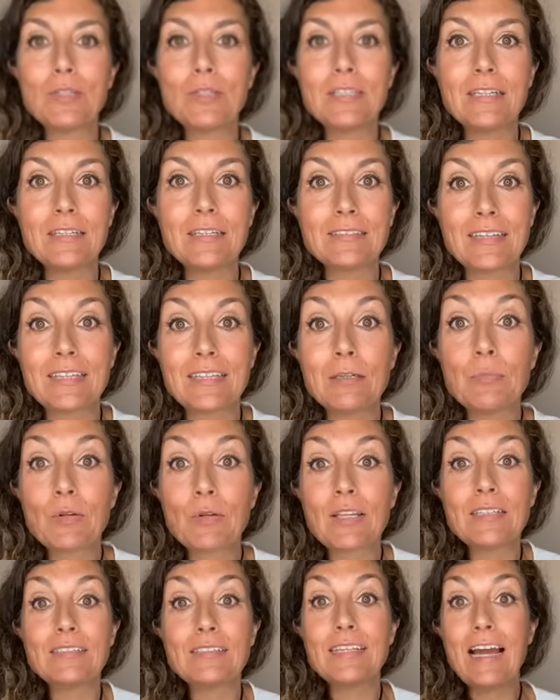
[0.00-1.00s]
muy interesante
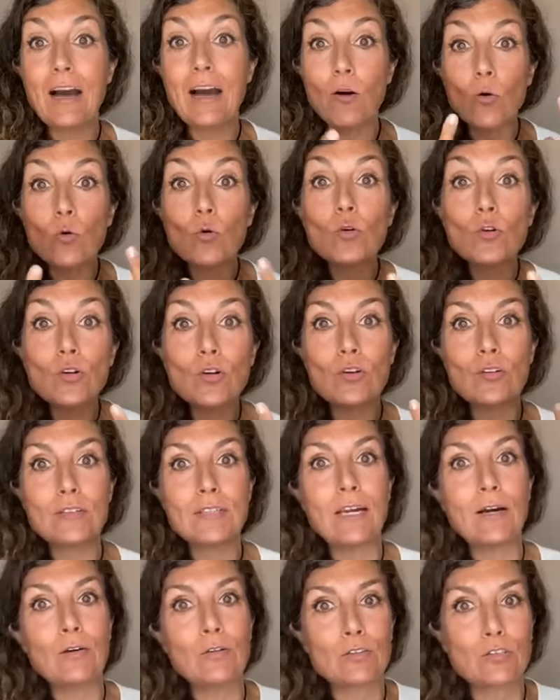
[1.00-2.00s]
porque es día 1
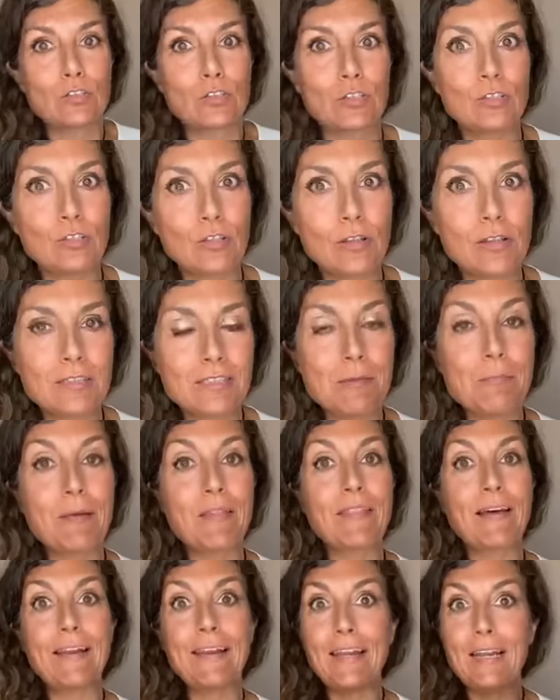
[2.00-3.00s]
de agosto, entonces
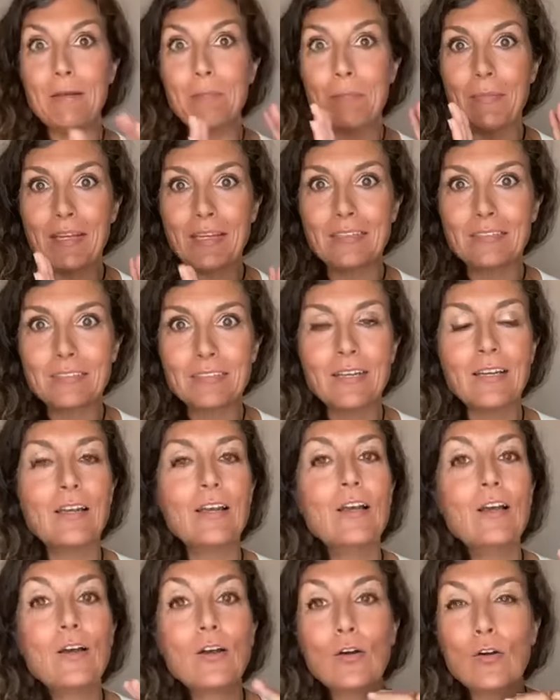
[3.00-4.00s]
empezar el mes
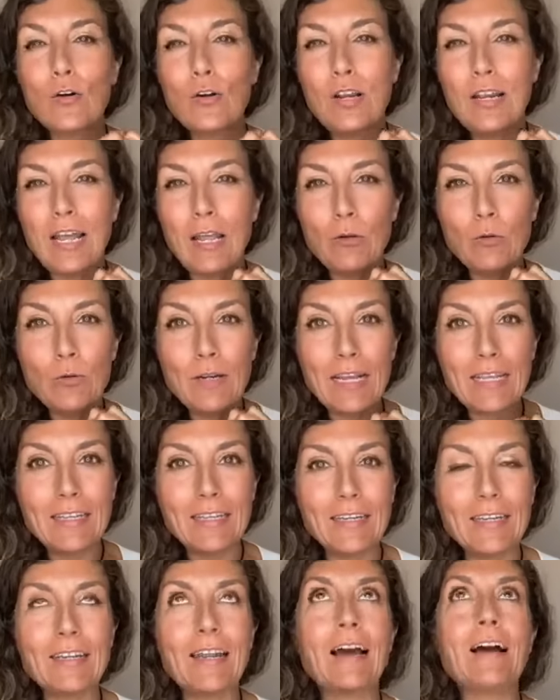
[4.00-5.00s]
con la luna
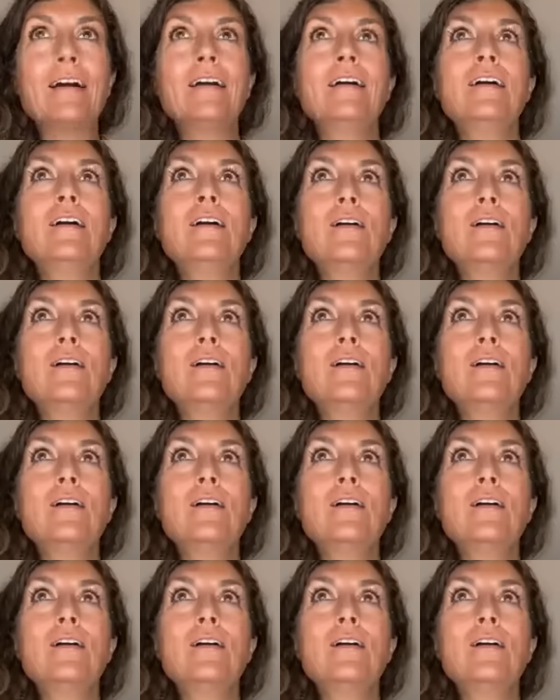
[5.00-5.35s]
llena,